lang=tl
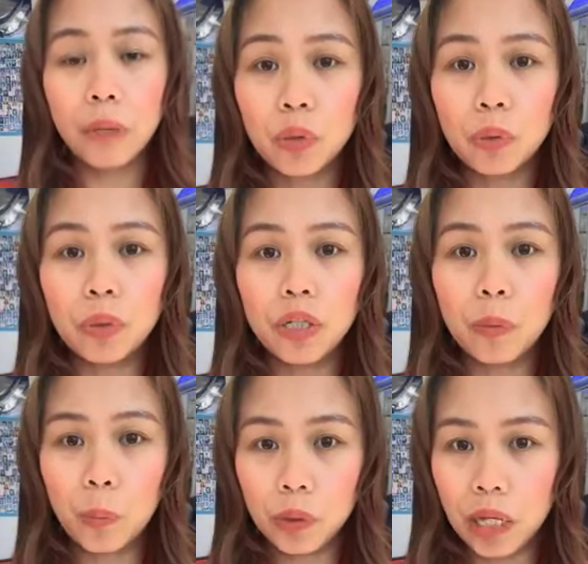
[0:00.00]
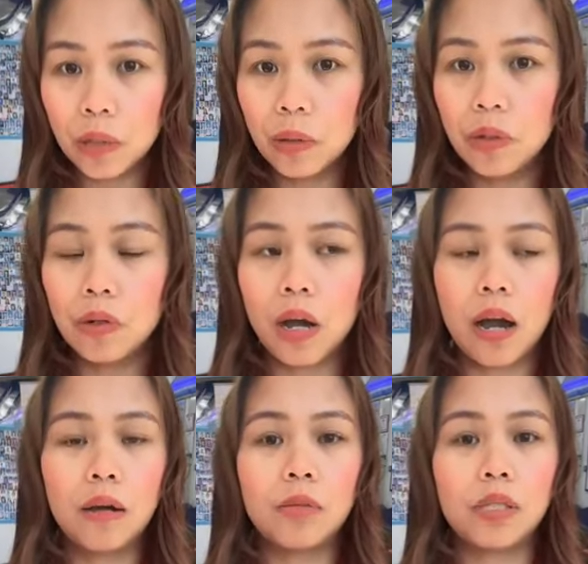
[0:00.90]
matutunan nyo po dito yung
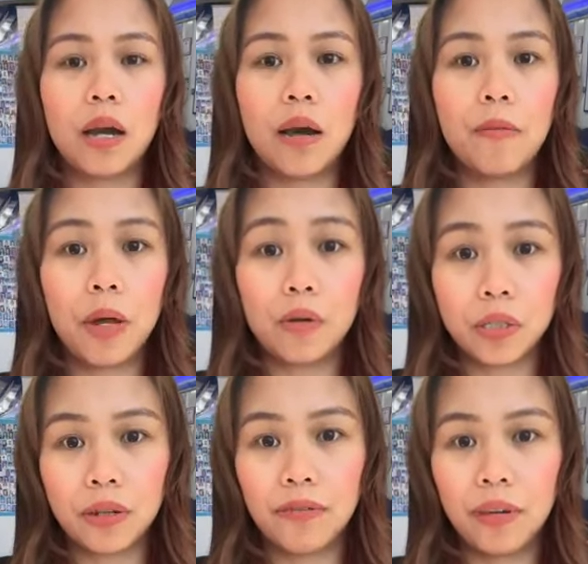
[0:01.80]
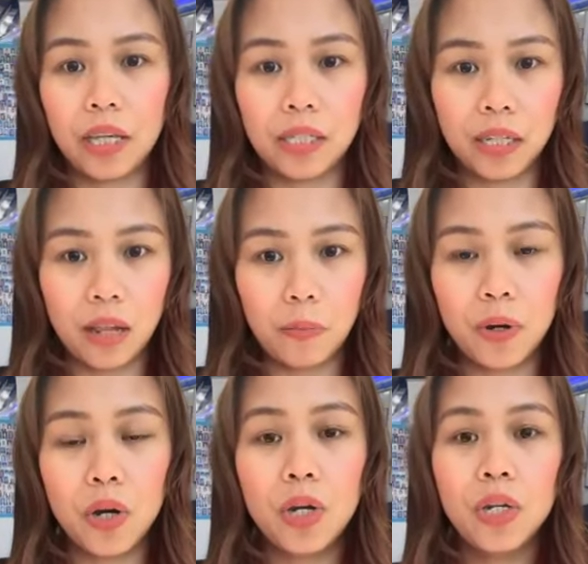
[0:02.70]
um, sa Microsoft Excel
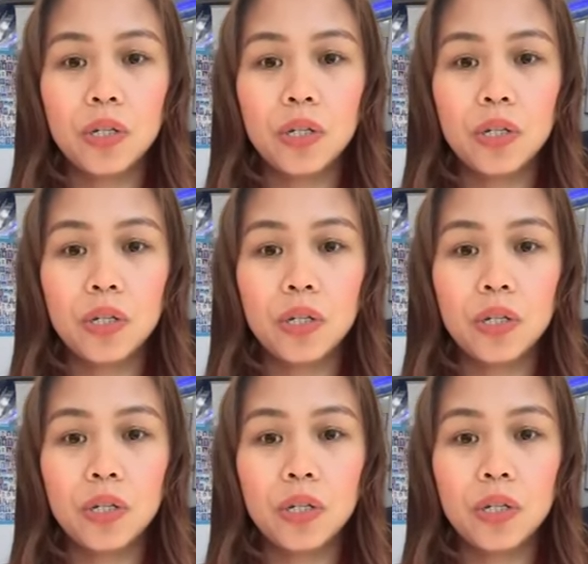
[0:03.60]
po.